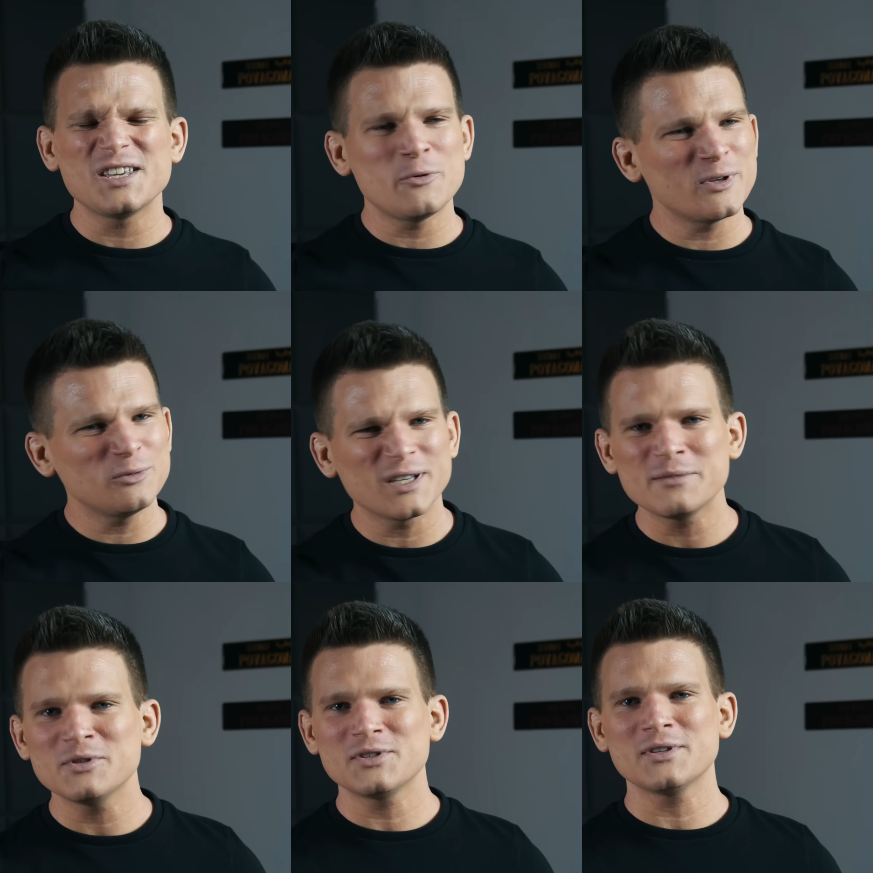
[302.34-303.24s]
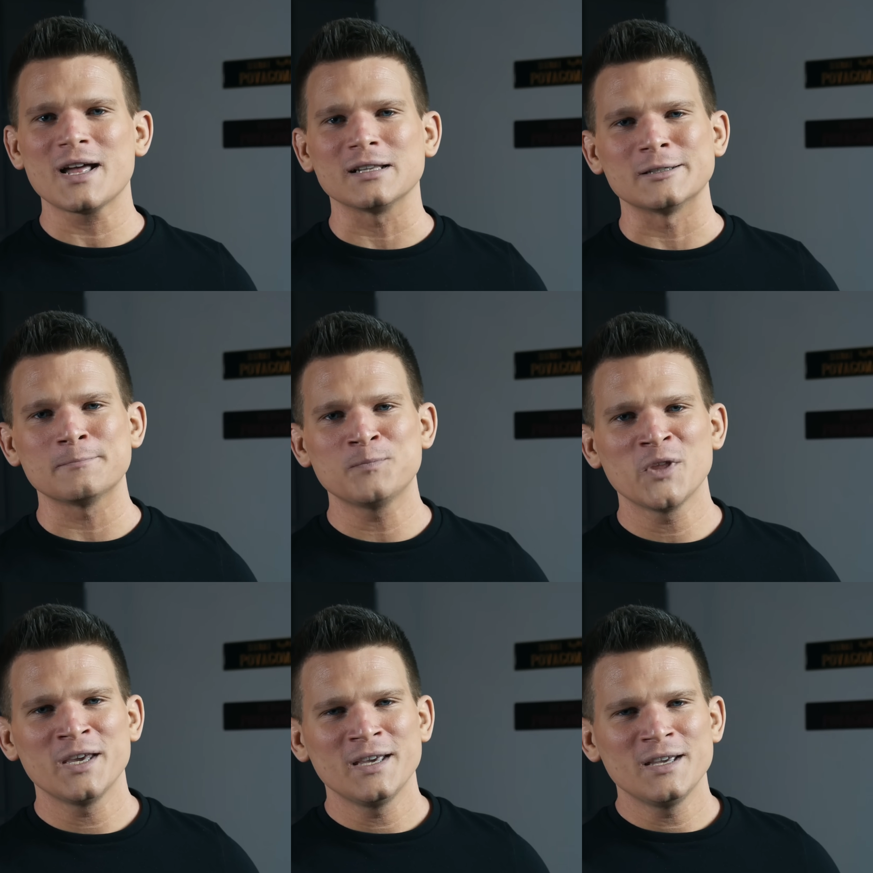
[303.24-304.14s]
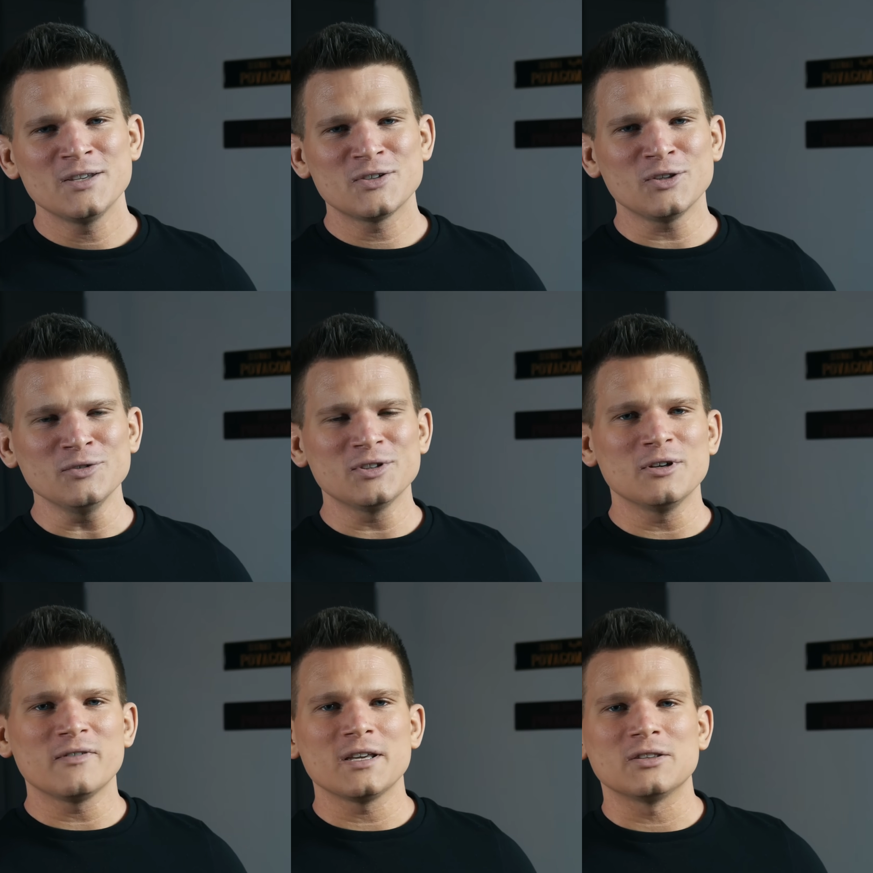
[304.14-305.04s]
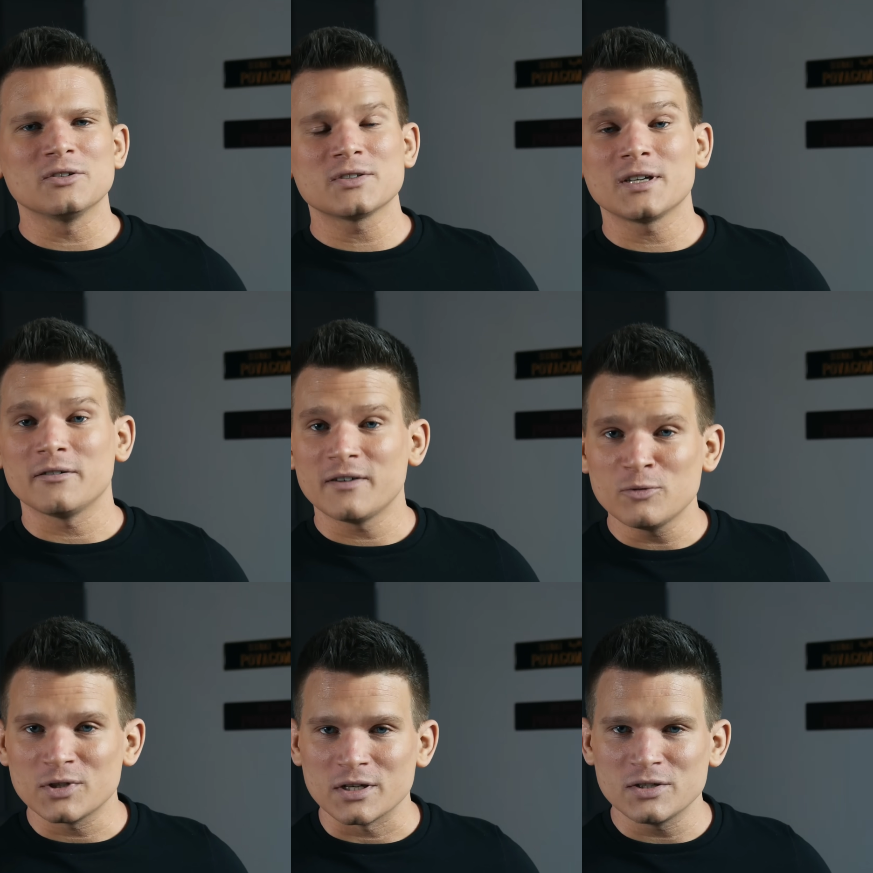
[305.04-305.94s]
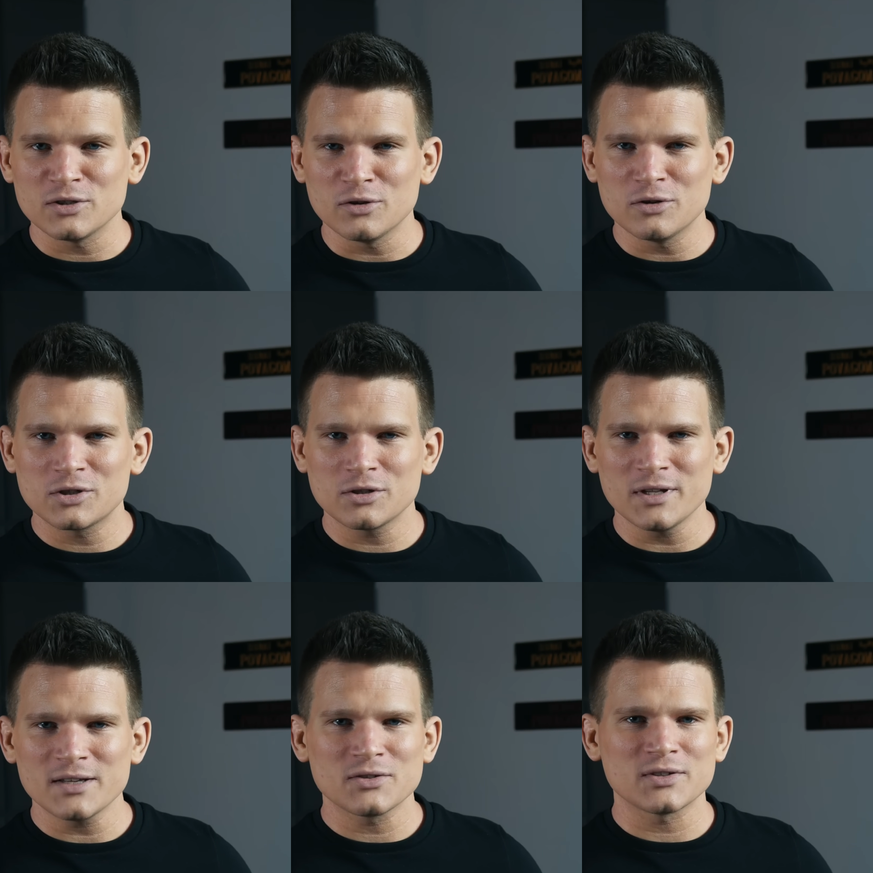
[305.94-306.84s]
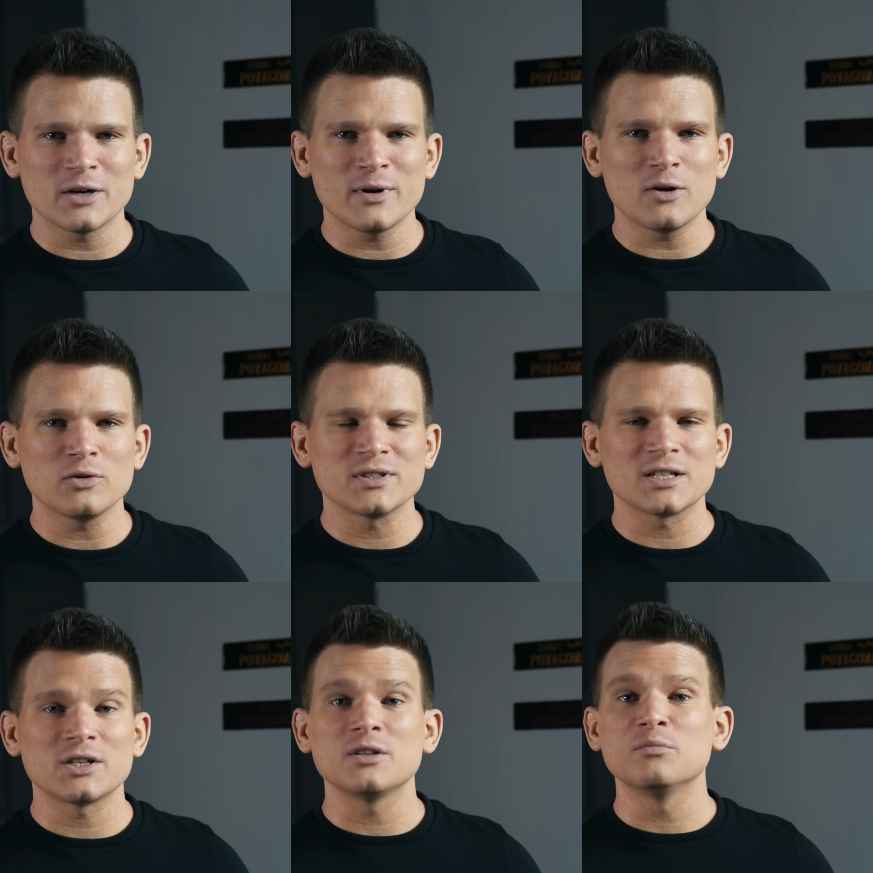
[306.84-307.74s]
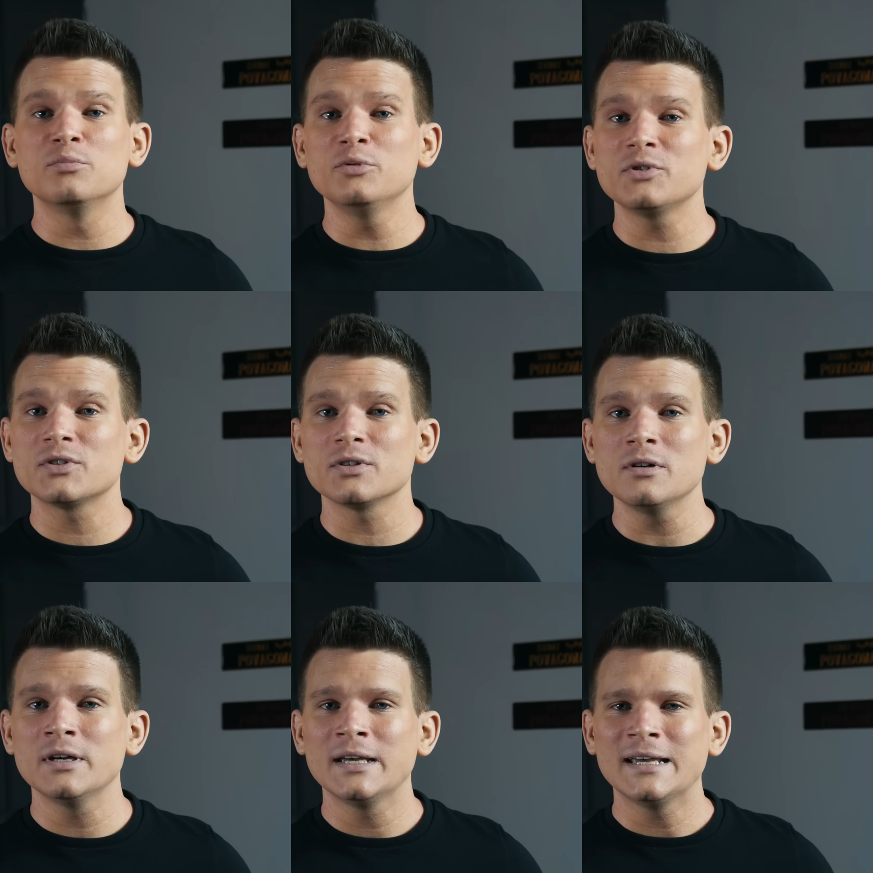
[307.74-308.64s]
i ładunek emocjonalny. Stąd nowa jednostka V6 ochrzczona została oznaczeniem Busso